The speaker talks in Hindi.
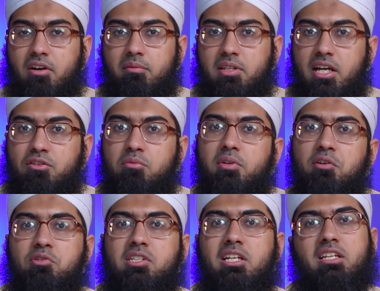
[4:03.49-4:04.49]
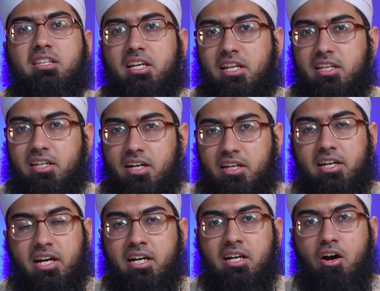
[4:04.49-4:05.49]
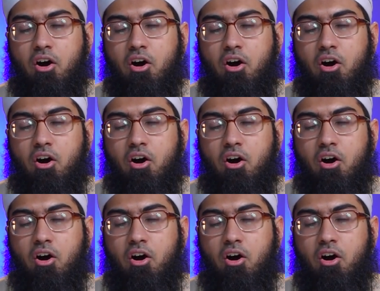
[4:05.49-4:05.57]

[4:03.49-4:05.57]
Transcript: जवाब दिया तुमने उसके लिए तैयारी क्या की है